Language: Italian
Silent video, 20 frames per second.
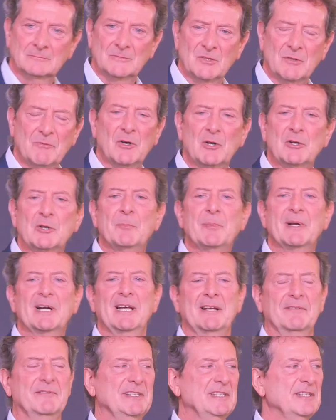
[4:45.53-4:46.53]
Non voglio
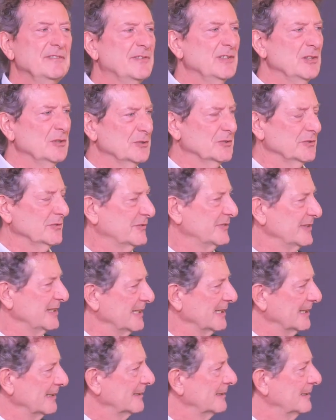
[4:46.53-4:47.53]
parlarvi di
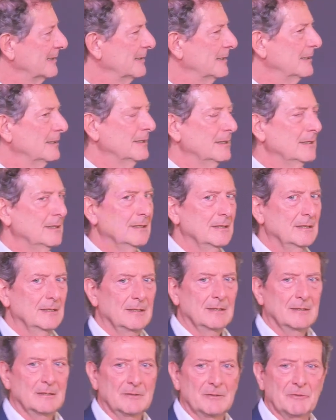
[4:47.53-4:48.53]
filosofia,
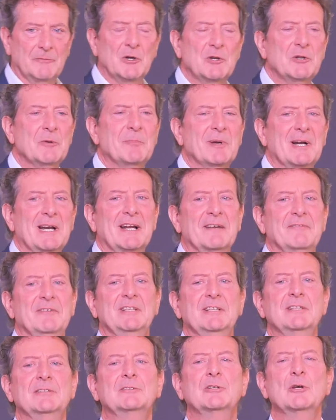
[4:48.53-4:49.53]
non voglio
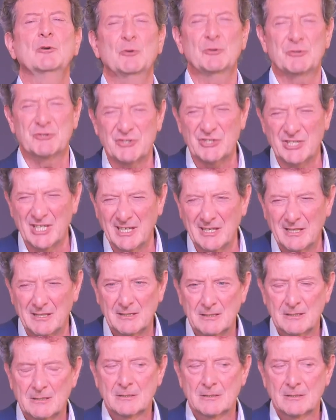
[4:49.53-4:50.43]
parlarvi di teologia.